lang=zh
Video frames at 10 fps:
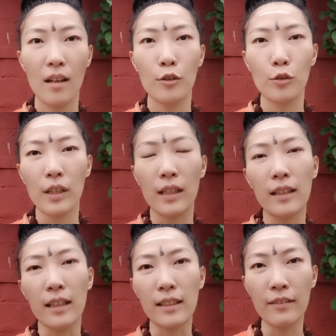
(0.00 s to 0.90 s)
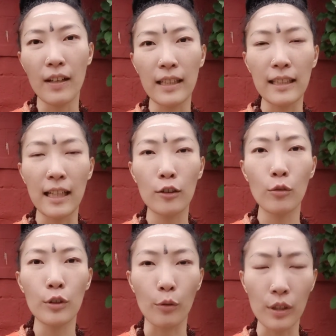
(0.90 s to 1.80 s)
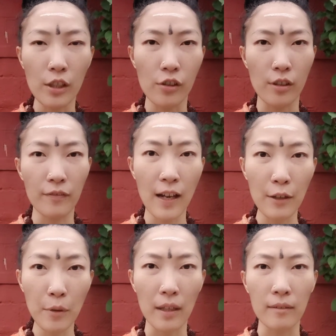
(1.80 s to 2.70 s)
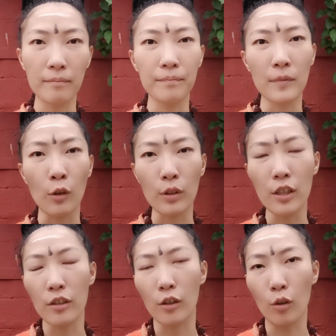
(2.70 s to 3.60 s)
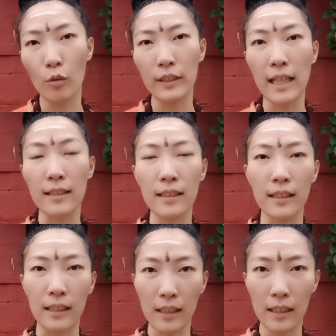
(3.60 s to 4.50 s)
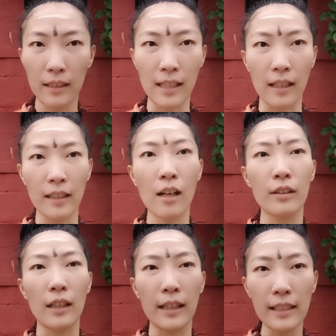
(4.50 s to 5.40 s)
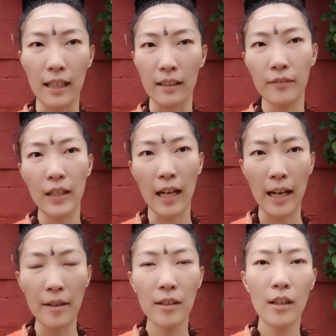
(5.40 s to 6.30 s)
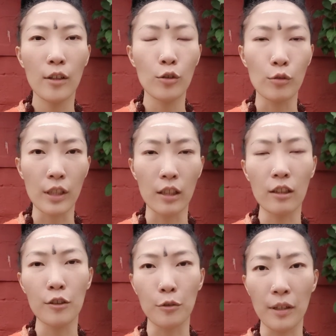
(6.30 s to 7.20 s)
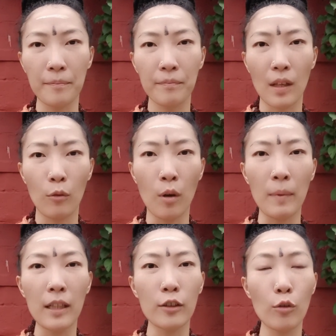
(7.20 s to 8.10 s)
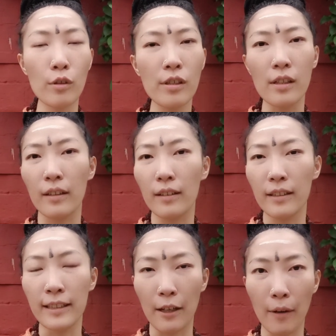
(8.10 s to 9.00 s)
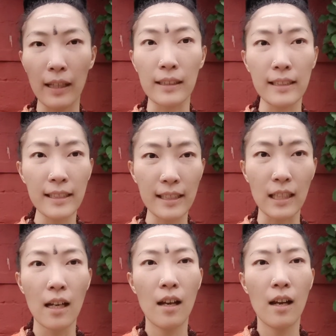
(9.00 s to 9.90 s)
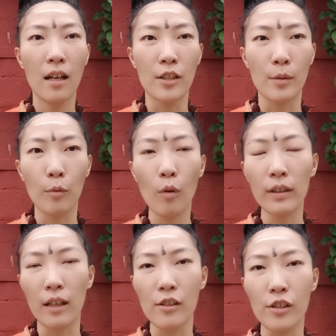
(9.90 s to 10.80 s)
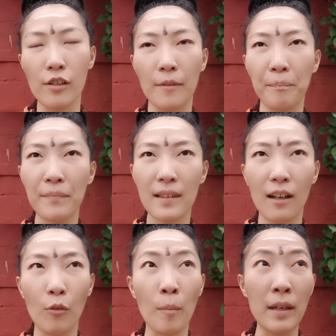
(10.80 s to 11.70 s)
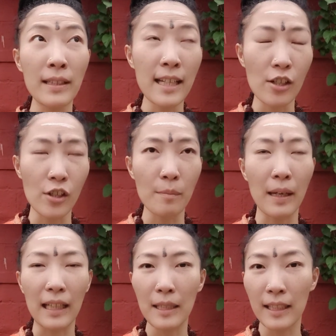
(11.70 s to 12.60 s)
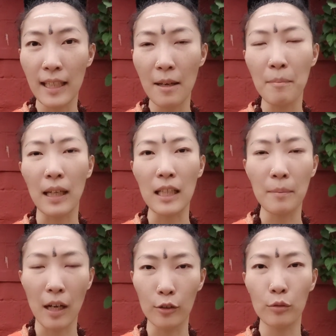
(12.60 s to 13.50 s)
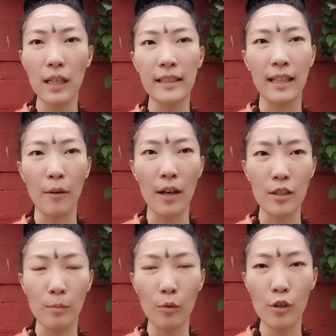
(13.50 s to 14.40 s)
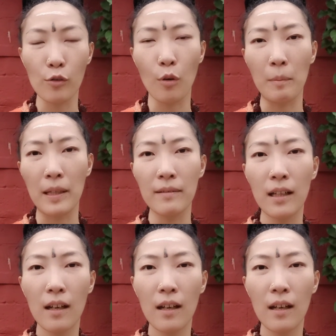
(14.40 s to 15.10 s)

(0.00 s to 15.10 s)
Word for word: 所以呢，也希望大家都有意识的发愿，有意识的构建自己想要的理想的未来，用这个科学。我们呢都是显化的机器，只不过呢是我们现实每一天每一秒都在显化，只不过是我们，